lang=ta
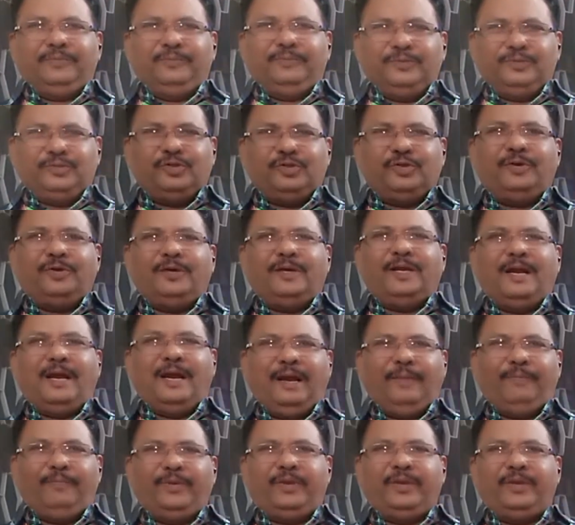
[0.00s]
விஷ்
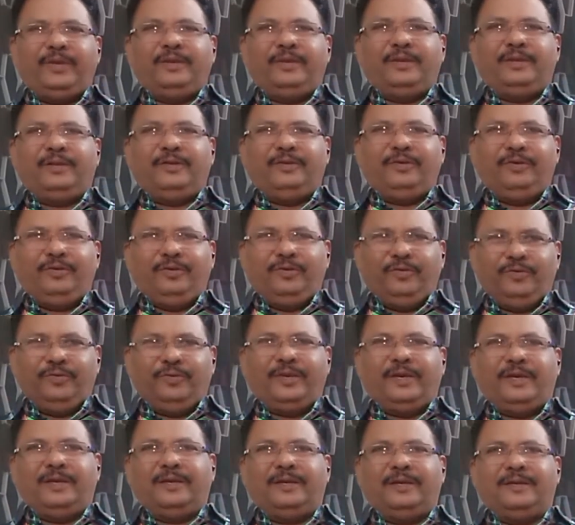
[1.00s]
ஹாப்பி நியூ
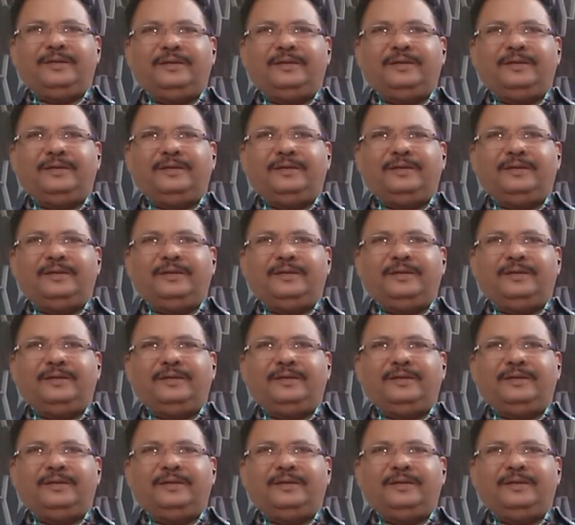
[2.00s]
இயர்